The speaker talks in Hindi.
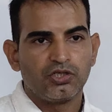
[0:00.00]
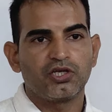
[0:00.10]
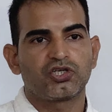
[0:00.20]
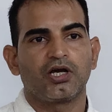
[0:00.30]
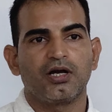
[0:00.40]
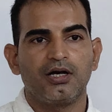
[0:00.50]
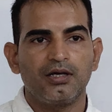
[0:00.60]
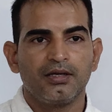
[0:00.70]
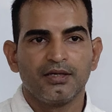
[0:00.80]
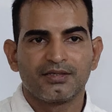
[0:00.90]
येशा का
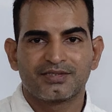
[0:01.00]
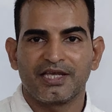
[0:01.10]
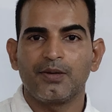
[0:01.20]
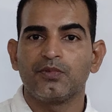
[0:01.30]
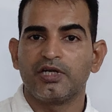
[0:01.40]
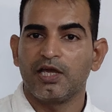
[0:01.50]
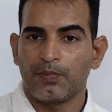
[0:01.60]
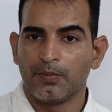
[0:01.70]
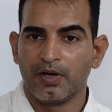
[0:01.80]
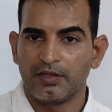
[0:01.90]
सेम डे
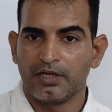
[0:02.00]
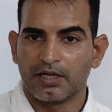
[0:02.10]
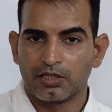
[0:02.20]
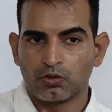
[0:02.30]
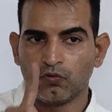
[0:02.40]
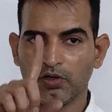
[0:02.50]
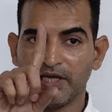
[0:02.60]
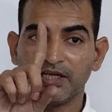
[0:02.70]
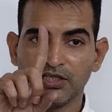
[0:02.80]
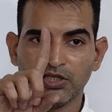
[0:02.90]
पे बर्थडे है तो वो
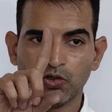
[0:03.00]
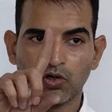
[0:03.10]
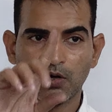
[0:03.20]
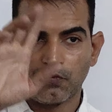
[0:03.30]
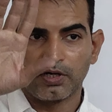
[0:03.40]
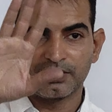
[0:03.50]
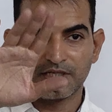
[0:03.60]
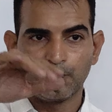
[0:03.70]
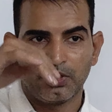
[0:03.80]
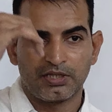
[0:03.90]
एक ही दिन होगा फॉर
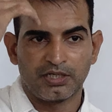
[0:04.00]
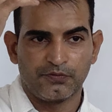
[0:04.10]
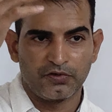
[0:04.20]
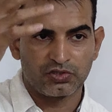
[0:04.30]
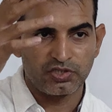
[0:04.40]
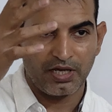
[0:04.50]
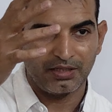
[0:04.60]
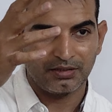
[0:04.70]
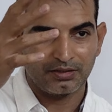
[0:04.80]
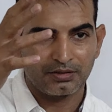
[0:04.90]
एग्जांपल थर्टी फर्स्ट
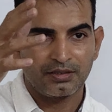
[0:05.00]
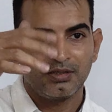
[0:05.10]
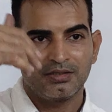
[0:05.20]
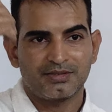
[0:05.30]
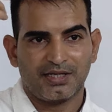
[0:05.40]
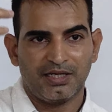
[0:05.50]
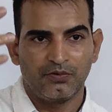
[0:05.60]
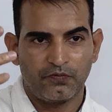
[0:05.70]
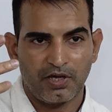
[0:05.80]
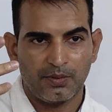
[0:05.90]
जैन
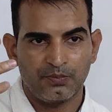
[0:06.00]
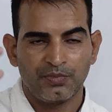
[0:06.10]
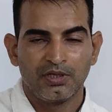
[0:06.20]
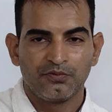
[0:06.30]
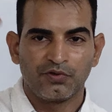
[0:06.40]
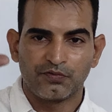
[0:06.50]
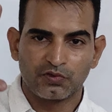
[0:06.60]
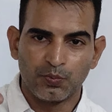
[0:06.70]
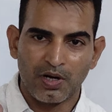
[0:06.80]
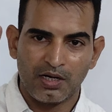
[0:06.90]
सेकेंड फेब
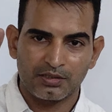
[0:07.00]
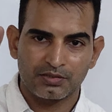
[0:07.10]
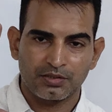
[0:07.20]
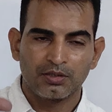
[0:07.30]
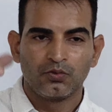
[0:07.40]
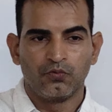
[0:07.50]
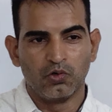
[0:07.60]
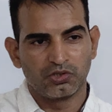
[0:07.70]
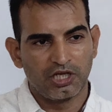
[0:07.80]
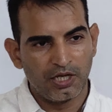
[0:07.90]
फिफ्थ मार्च
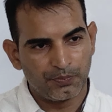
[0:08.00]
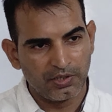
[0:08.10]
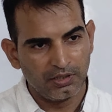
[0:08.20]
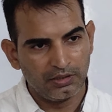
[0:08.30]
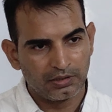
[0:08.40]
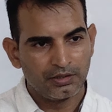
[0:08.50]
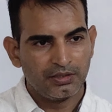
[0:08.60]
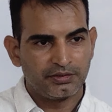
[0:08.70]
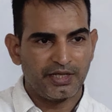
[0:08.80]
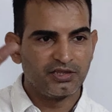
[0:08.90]
फोर्थ अप्रैल
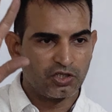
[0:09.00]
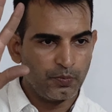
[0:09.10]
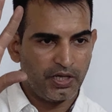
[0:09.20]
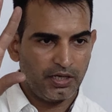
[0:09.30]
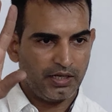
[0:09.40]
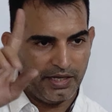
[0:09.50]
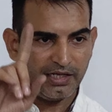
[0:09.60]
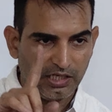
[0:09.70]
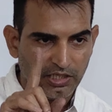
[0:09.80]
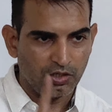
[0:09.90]
टेंथ मे
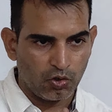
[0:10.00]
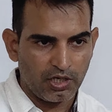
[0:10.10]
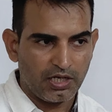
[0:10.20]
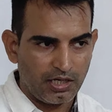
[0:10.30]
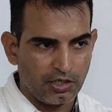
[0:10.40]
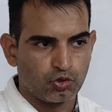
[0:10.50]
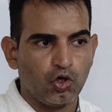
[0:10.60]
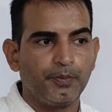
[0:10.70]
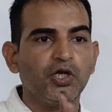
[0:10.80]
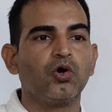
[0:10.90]
एक ही दिन होगा ना अगर
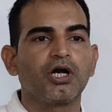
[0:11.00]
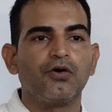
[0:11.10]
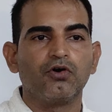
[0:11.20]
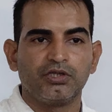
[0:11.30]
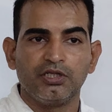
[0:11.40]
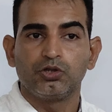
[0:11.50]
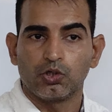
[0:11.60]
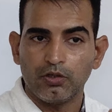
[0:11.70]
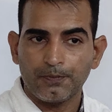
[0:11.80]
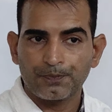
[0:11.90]
जो भी होगा वो दिन
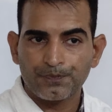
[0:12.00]
तो